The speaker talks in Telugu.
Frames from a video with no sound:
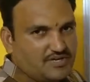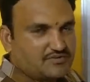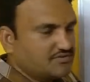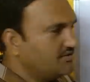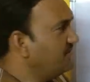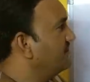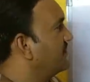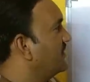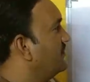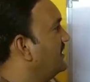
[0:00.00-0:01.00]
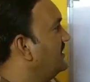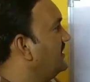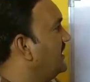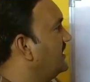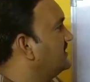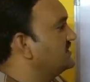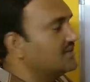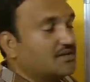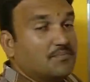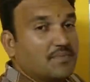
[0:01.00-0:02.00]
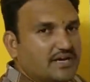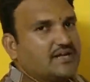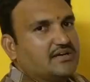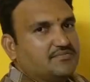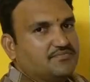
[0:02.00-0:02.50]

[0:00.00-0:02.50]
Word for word: బాగానే ఉంది మళ్ళీ అడిషనల్గా బయట